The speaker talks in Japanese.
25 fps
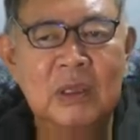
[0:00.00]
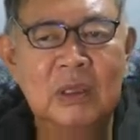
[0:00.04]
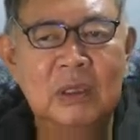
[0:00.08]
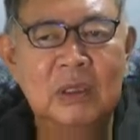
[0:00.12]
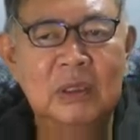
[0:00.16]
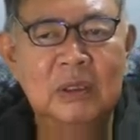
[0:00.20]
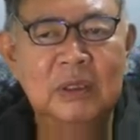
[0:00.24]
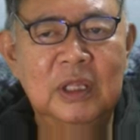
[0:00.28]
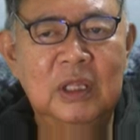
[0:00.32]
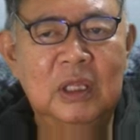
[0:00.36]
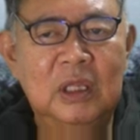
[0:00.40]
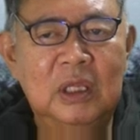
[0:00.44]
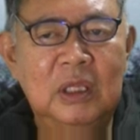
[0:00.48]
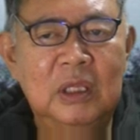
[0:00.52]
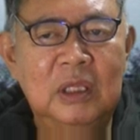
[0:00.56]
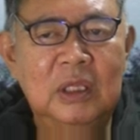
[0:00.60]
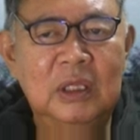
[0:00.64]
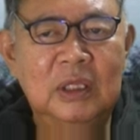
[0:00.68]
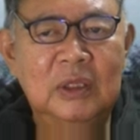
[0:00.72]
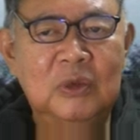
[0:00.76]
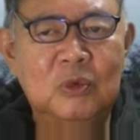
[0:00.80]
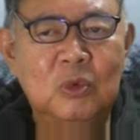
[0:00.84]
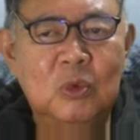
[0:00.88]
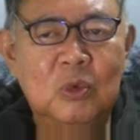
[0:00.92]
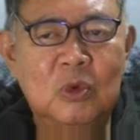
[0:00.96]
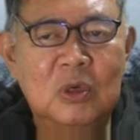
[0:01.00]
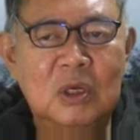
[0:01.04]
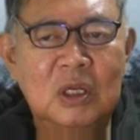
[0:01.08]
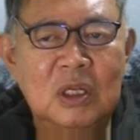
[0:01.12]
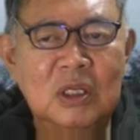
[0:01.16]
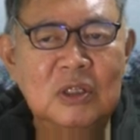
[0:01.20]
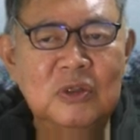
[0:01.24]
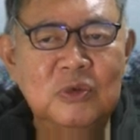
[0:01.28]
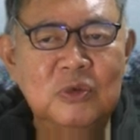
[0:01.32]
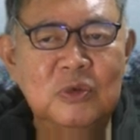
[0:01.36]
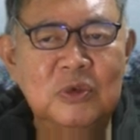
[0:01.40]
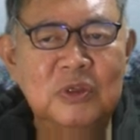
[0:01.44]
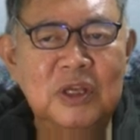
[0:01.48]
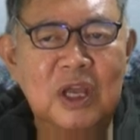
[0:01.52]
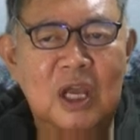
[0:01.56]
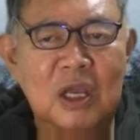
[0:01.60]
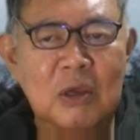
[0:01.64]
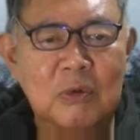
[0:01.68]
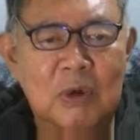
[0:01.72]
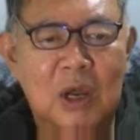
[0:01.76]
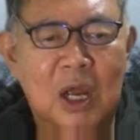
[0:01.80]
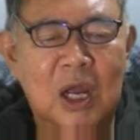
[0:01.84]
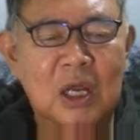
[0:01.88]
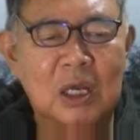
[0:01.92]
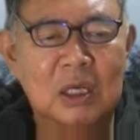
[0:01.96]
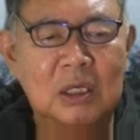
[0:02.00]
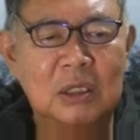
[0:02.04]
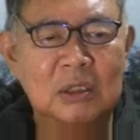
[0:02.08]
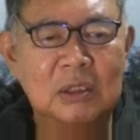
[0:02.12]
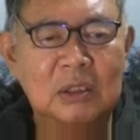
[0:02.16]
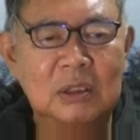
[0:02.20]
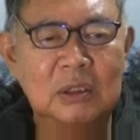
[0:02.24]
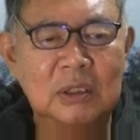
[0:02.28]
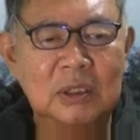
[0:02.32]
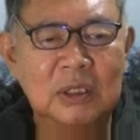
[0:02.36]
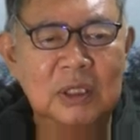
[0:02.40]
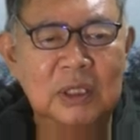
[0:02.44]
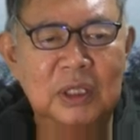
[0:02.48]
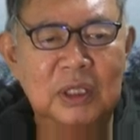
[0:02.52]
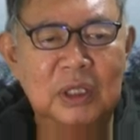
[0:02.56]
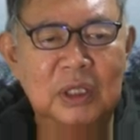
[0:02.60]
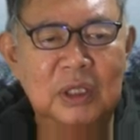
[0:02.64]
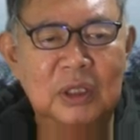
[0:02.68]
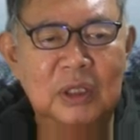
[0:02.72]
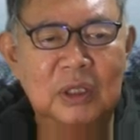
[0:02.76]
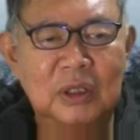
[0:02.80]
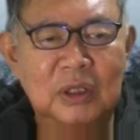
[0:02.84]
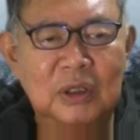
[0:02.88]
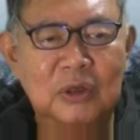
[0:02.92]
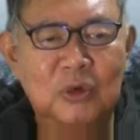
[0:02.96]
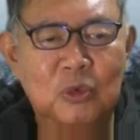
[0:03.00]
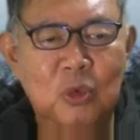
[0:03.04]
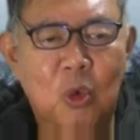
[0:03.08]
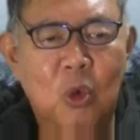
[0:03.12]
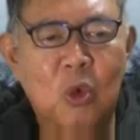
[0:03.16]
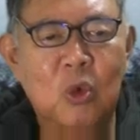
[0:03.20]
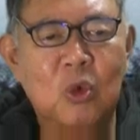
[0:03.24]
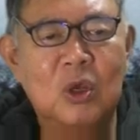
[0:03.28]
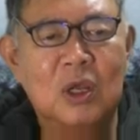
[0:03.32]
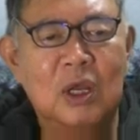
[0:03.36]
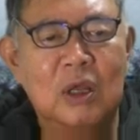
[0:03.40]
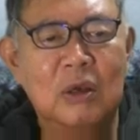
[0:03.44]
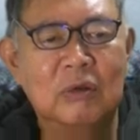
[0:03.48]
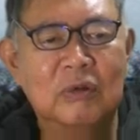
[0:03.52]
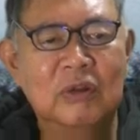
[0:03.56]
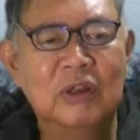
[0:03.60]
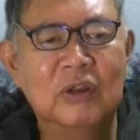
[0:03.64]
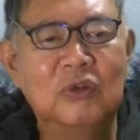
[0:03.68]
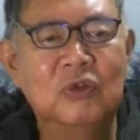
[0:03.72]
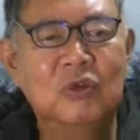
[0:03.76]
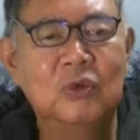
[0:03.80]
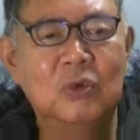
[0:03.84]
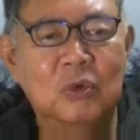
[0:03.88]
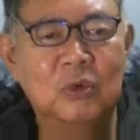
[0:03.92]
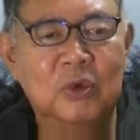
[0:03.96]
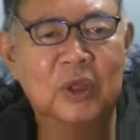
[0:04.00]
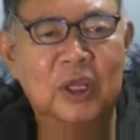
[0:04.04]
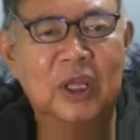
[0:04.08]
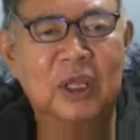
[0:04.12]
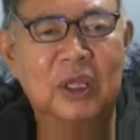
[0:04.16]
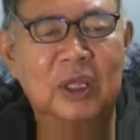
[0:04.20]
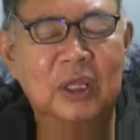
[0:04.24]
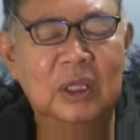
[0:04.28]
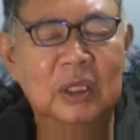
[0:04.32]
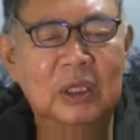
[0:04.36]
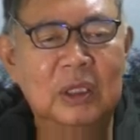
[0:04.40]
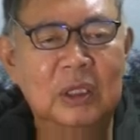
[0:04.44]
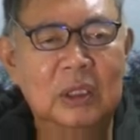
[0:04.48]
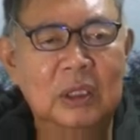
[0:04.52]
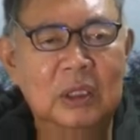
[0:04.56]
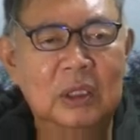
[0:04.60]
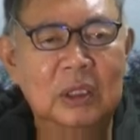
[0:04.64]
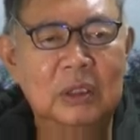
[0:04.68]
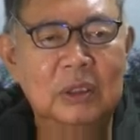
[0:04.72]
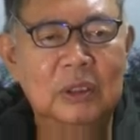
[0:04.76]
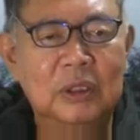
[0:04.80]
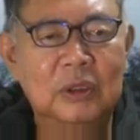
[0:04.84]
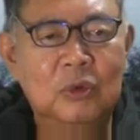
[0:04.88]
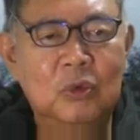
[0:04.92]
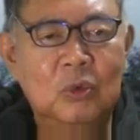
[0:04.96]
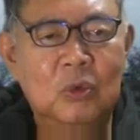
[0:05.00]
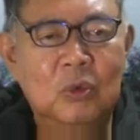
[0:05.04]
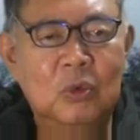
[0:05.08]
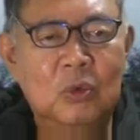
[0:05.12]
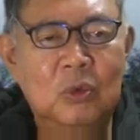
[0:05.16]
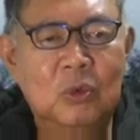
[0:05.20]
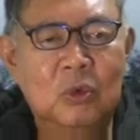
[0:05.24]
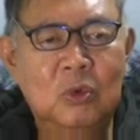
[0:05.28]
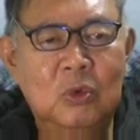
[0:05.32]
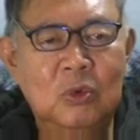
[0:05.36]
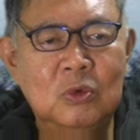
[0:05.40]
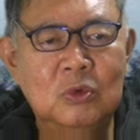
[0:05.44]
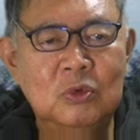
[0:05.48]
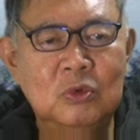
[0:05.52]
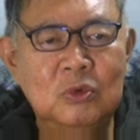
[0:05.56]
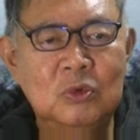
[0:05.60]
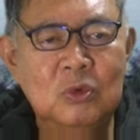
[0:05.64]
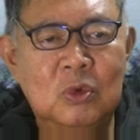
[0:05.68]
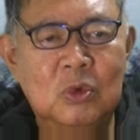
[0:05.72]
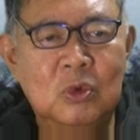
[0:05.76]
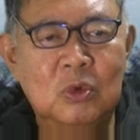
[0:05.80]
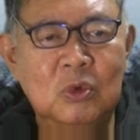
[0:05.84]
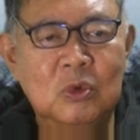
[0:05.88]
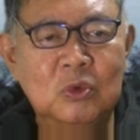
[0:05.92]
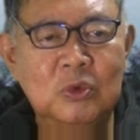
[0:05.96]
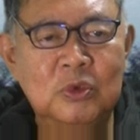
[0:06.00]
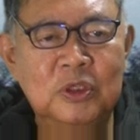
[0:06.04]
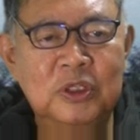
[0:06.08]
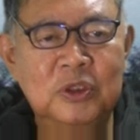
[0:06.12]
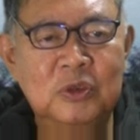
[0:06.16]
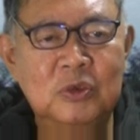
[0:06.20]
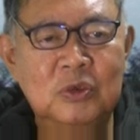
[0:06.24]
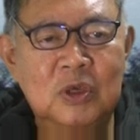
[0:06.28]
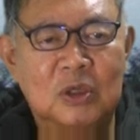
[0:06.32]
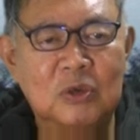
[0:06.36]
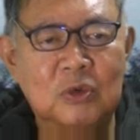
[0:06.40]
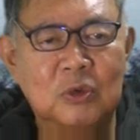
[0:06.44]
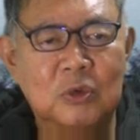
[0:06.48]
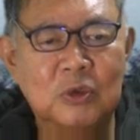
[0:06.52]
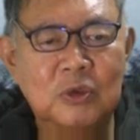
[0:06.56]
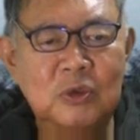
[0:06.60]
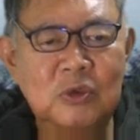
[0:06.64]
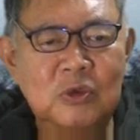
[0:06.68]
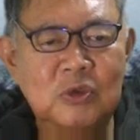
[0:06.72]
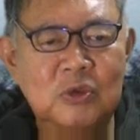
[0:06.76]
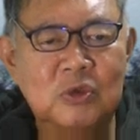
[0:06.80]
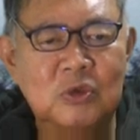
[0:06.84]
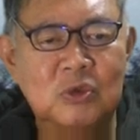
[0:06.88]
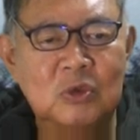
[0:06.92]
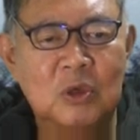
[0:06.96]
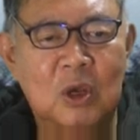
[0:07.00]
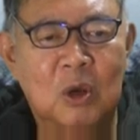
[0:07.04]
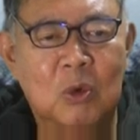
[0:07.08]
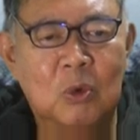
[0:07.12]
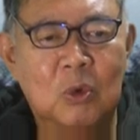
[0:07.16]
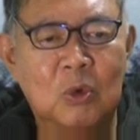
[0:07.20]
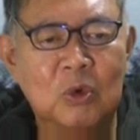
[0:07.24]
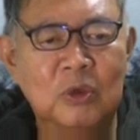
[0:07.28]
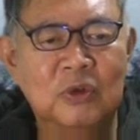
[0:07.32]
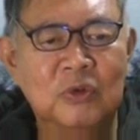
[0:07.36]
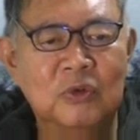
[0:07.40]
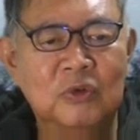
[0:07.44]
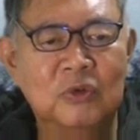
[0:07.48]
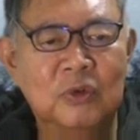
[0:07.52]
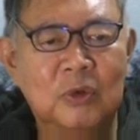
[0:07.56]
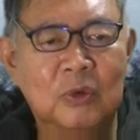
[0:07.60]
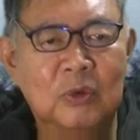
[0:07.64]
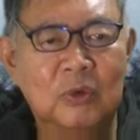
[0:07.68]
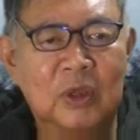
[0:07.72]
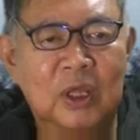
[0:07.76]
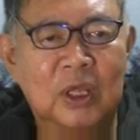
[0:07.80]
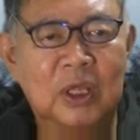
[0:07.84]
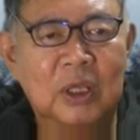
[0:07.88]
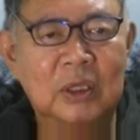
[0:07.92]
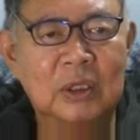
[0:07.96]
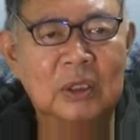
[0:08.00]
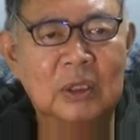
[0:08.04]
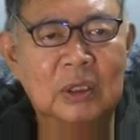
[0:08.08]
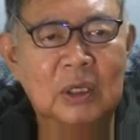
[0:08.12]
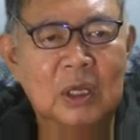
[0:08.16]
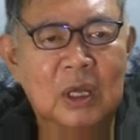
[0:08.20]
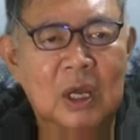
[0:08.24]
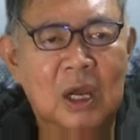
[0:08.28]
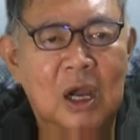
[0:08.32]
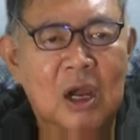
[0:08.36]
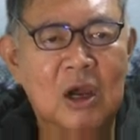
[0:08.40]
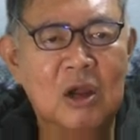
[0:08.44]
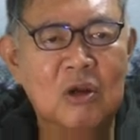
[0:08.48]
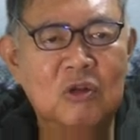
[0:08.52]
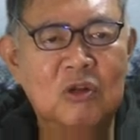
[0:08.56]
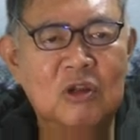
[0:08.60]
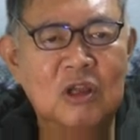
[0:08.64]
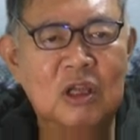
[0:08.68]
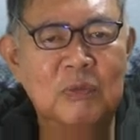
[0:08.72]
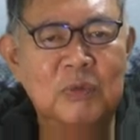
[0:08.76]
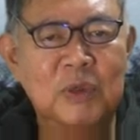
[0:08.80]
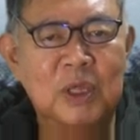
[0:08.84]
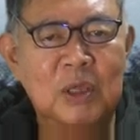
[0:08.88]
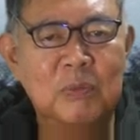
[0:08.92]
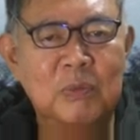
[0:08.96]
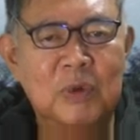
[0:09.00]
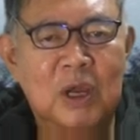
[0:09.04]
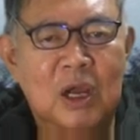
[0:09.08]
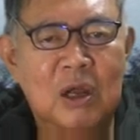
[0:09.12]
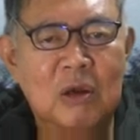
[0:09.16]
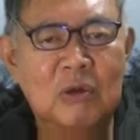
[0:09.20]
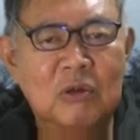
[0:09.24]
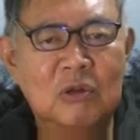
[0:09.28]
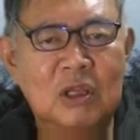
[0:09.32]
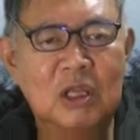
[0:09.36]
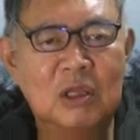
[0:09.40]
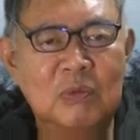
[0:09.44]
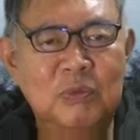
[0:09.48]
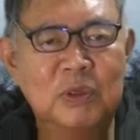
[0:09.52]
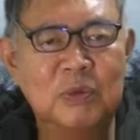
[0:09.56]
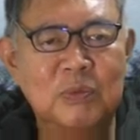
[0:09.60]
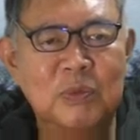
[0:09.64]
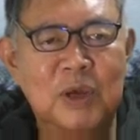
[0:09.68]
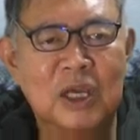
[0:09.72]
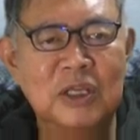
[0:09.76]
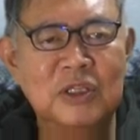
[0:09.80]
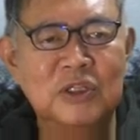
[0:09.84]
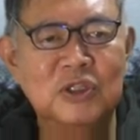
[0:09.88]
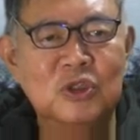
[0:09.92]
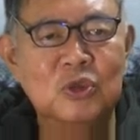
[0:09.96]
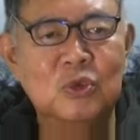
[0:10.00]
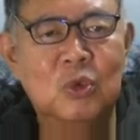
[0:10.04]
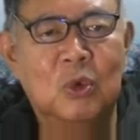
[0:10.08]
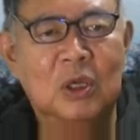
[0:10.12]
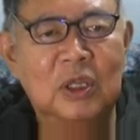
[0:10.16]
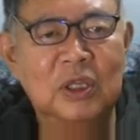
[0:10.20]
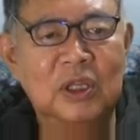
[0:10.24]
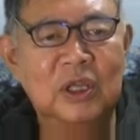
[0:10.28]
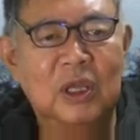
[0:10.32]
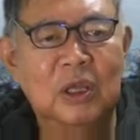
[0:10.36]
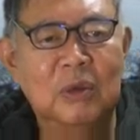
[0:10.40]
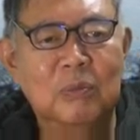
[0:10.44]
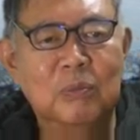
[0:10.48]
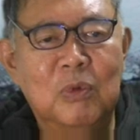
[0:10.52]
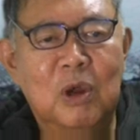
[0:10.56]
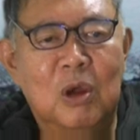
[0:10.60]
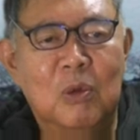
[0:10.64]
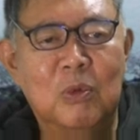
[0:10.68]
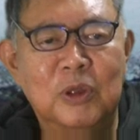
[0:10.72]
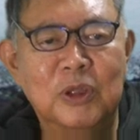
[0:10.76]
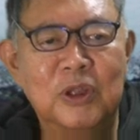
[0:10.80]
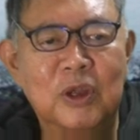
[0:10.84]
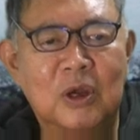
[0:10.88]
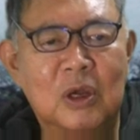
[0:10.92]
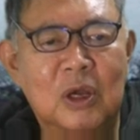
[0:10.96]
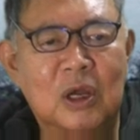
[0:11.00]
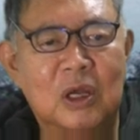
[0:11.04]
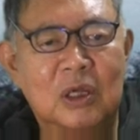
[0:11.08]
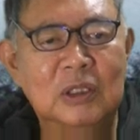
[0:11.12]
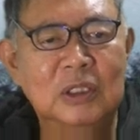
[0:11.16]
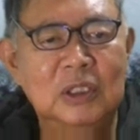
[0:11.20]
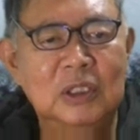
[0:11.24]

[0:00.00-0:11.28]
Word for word: で、東海ラジオ以外は、えー、ローカルですよね。で、東北、北陸、あと九州が多いんですけどね。RKB、RKB 毎日とかね。まあまあなんか、